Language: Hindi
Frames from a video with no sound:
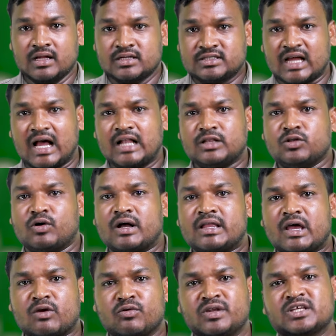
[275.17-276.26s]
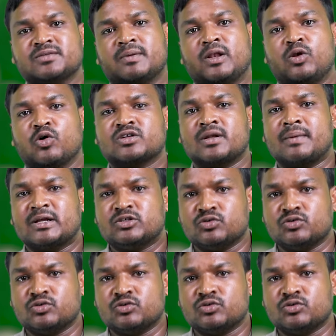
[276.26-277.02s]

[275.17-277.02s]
साल 2019 में लोकसभा